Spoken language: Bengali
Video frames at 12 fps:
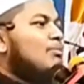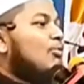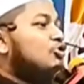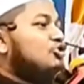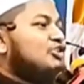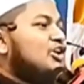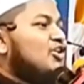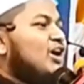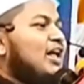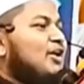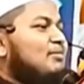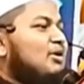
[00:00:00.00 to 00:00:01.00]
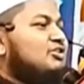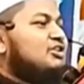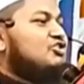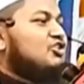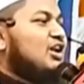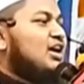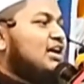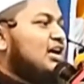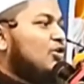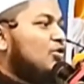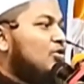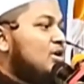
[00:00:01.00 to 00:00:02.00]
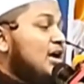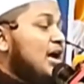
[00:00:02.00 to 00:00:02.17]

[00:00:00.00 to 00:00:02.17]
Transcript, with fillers: মূর্তি ঘরের মধ্যে চলে গেল